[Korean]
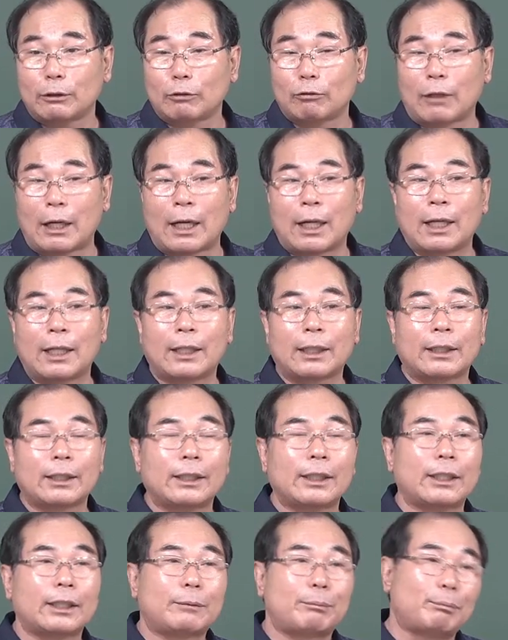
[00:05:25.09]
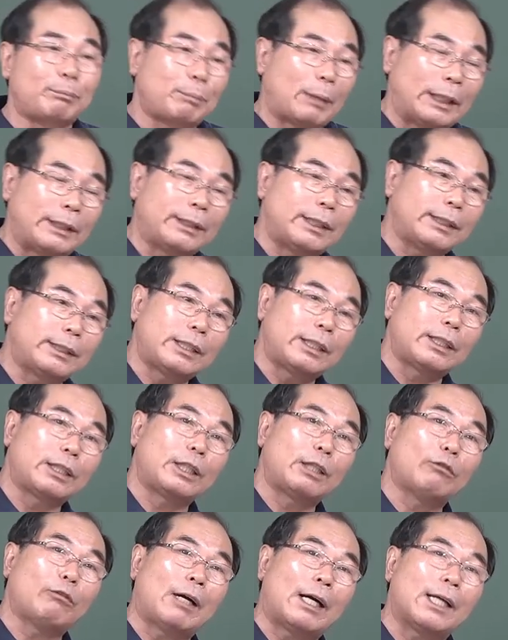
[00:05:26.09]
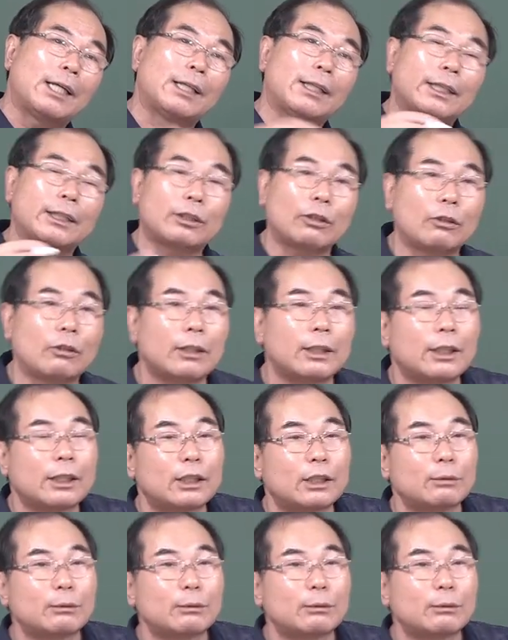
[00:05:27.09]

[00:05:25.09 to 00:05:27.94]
왕한 게 반대 세력이 왕한 게 천간에